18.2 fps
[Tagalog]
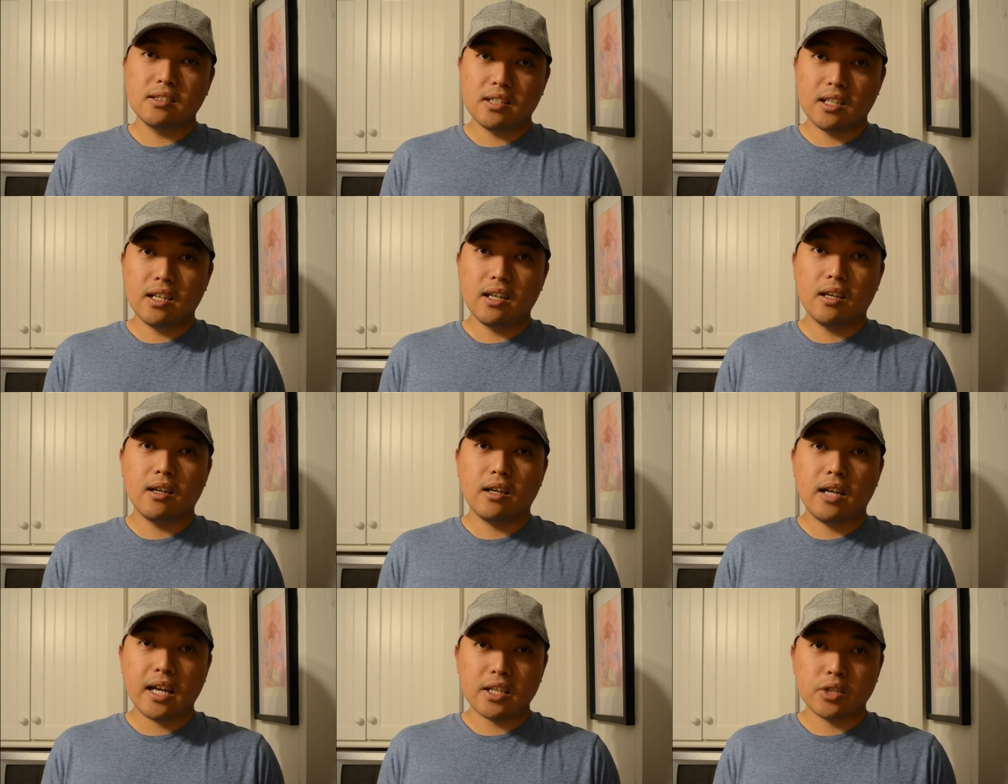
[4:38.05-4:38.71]

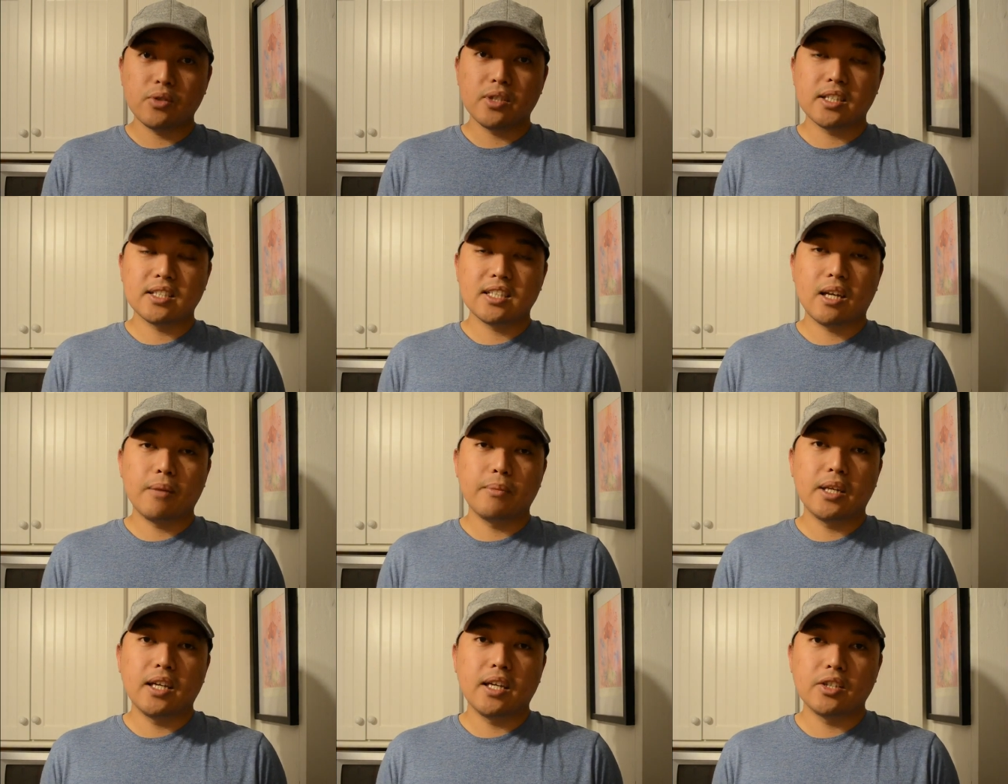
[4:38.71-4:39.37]
sa actual
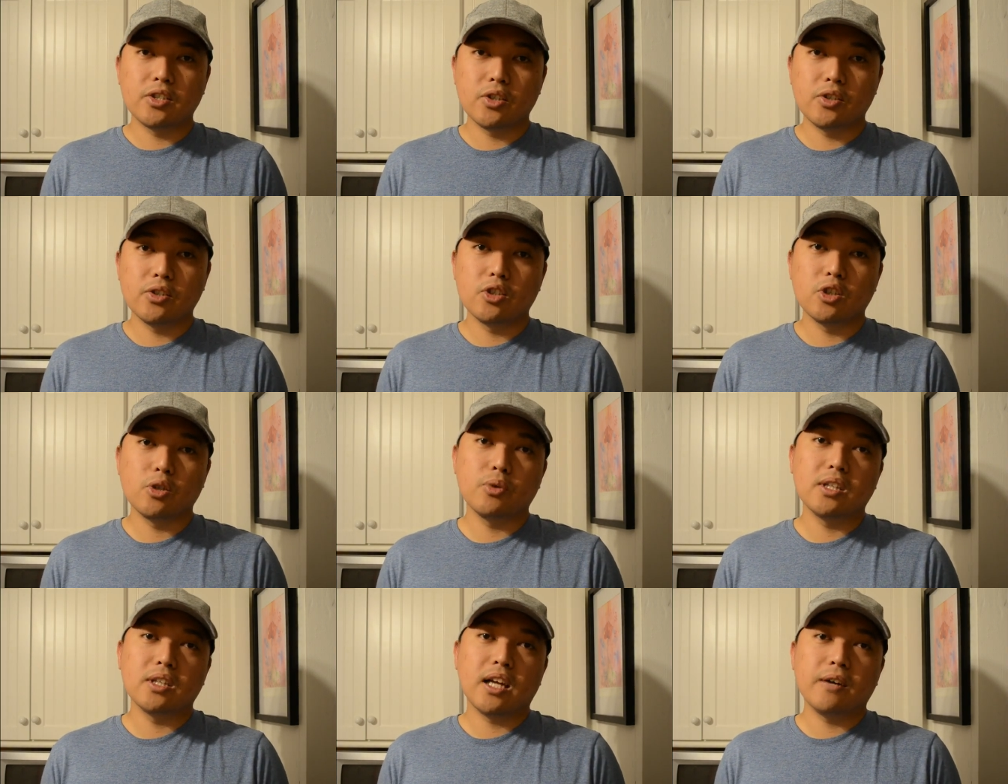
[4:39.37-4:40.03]
examination,
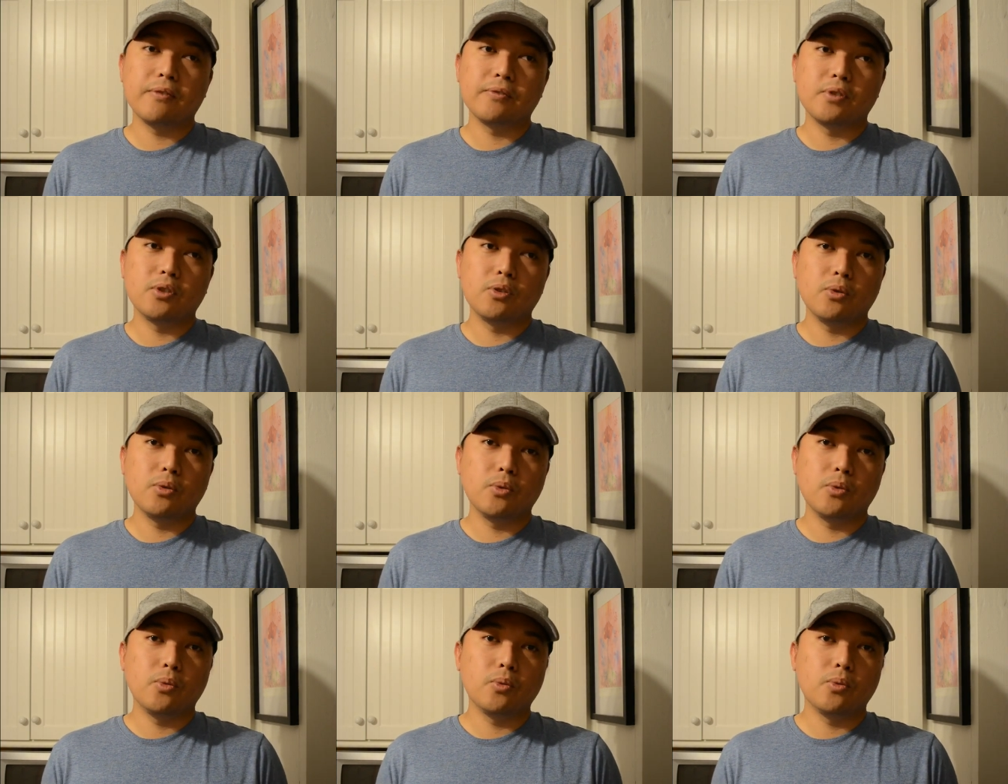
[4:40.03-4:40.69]
you will have
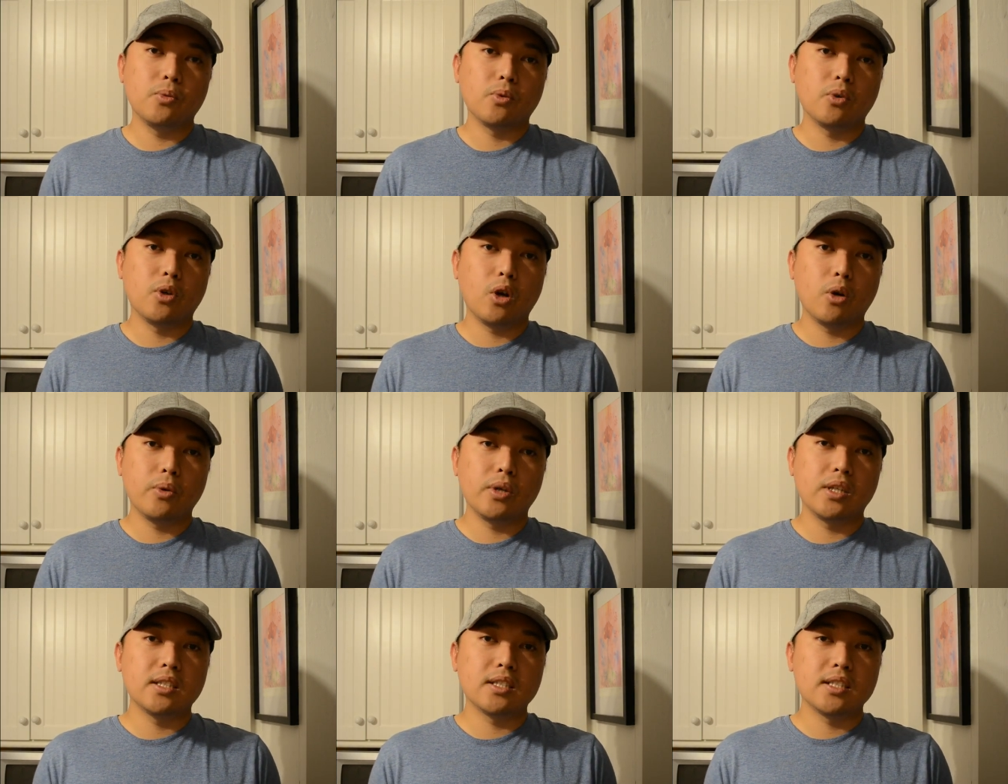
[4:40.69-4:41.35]
to
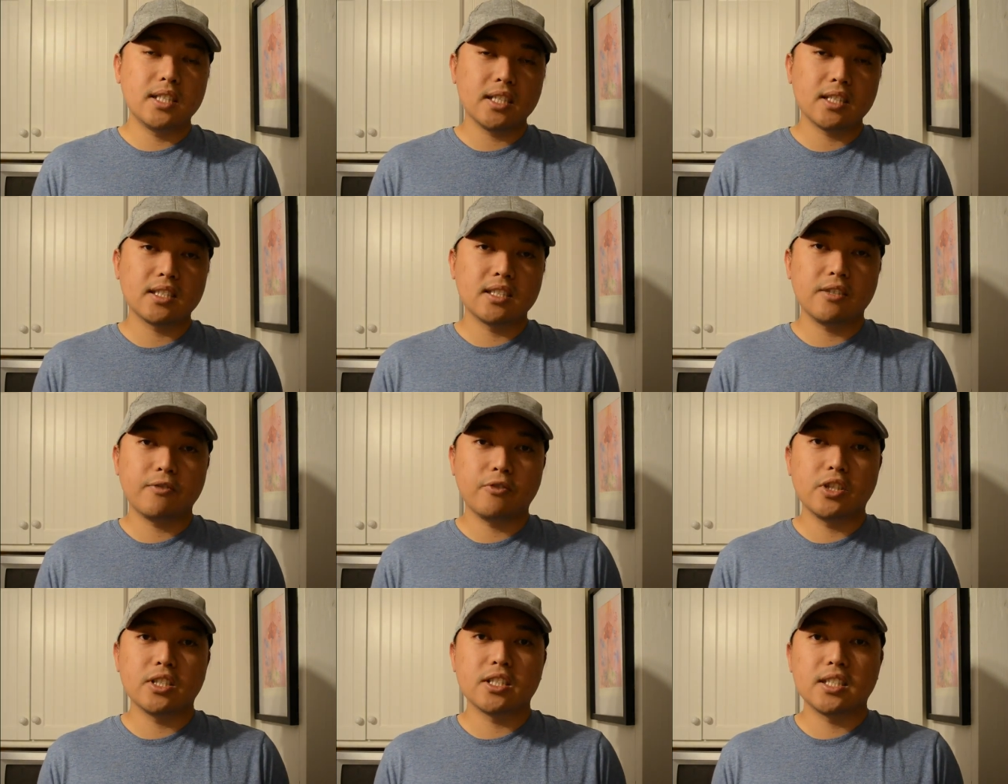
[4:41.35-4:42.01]
go in six
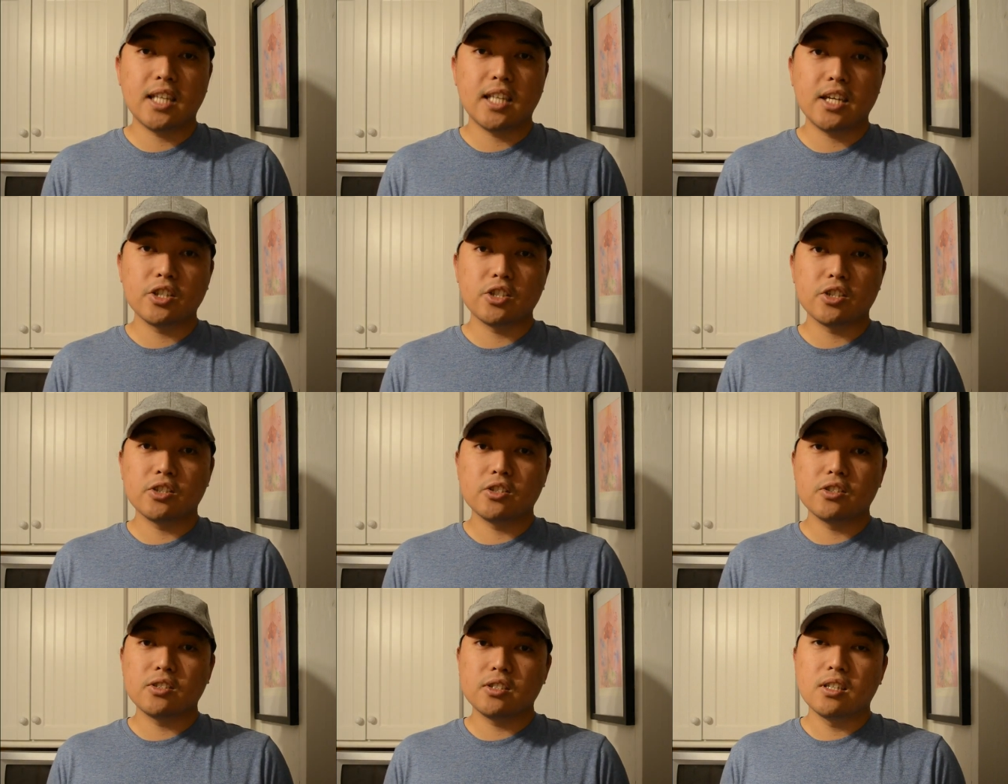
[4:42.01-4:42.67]
different
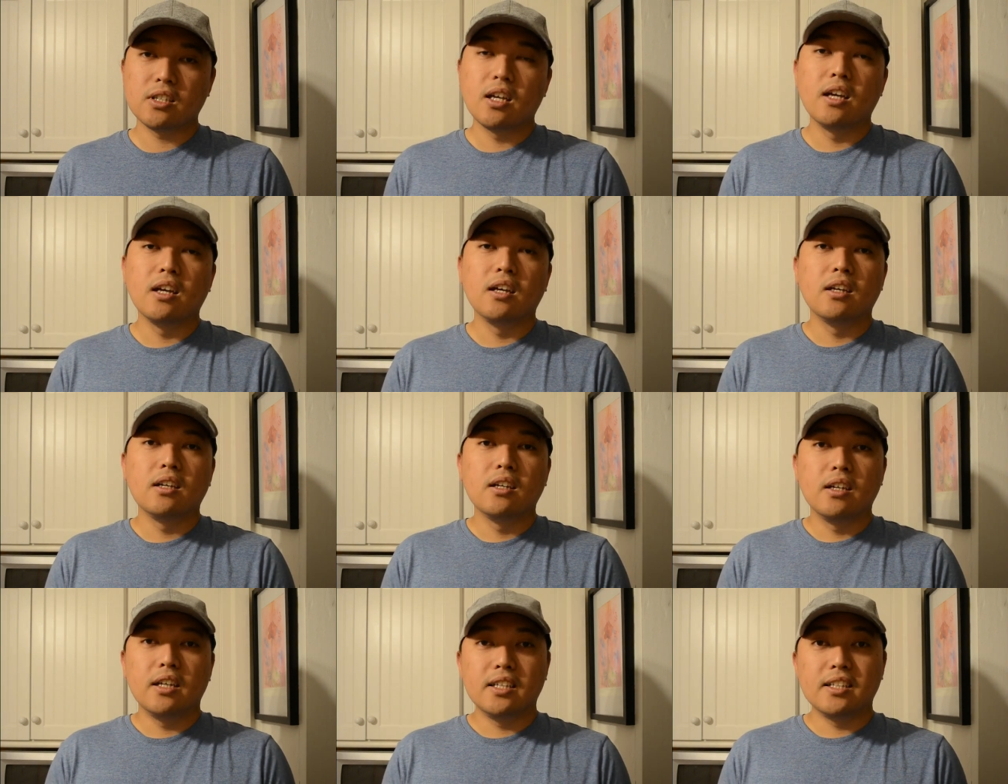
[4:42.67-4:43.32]
stations
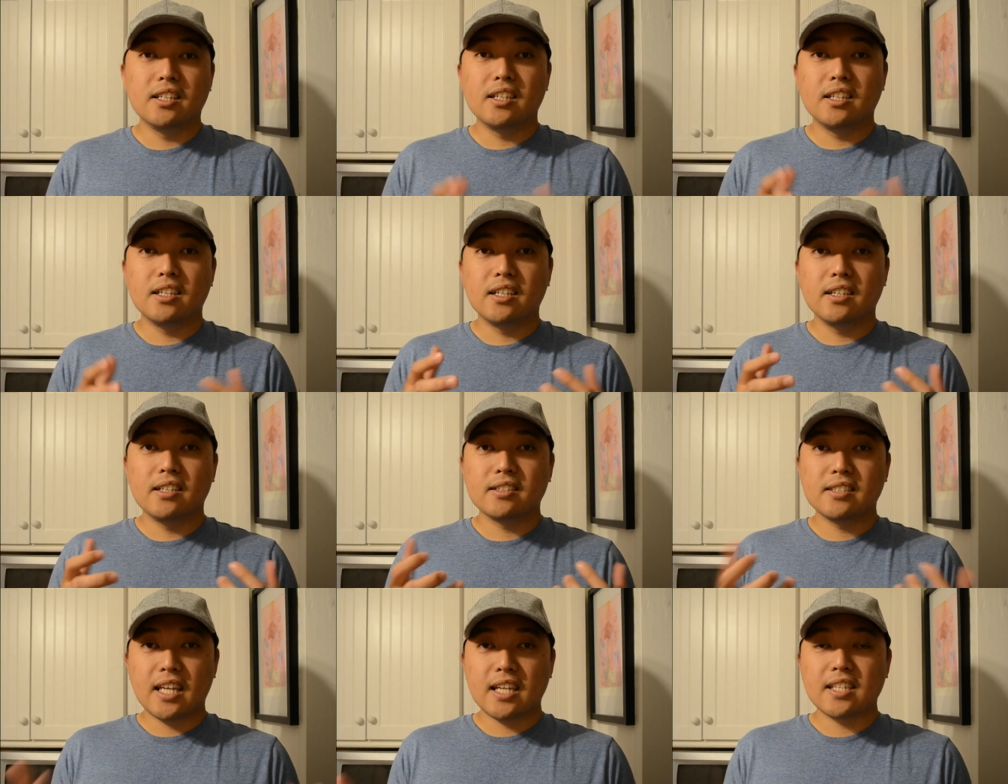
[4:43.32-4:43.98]
in
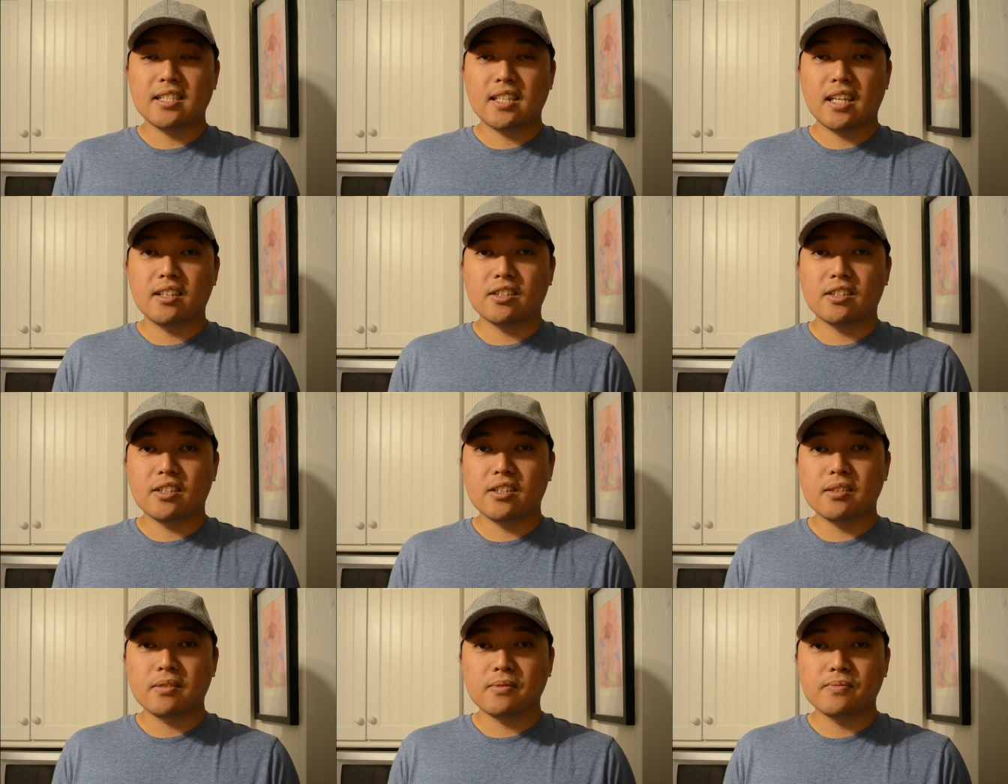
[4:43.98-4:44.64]
the test
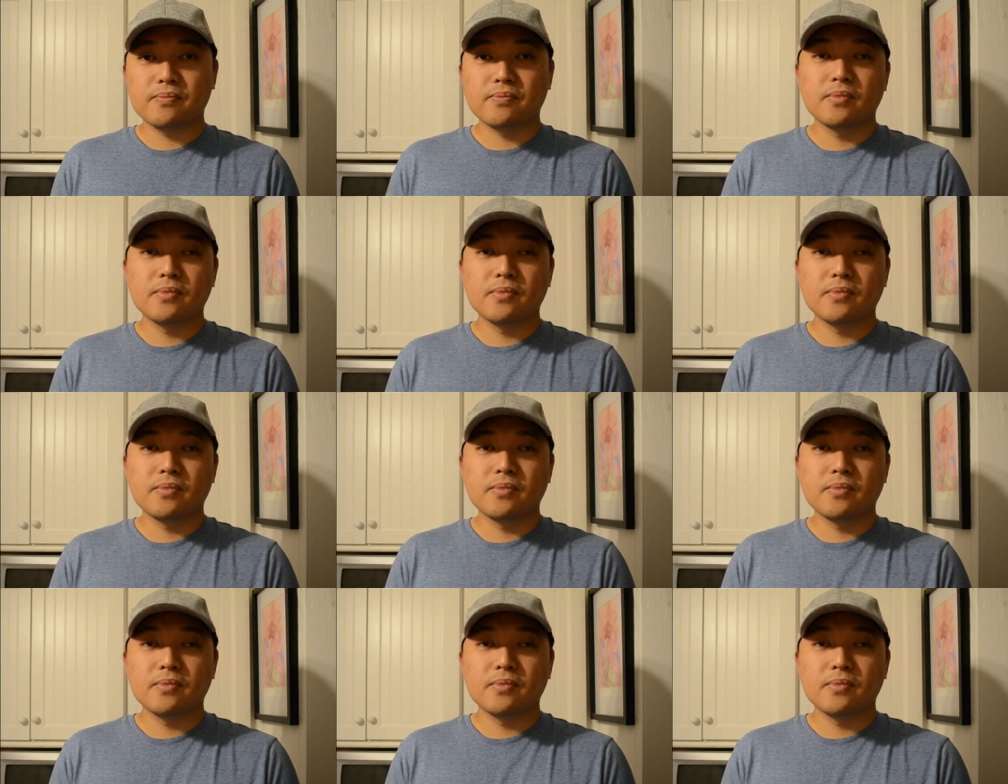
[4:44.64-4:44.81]
center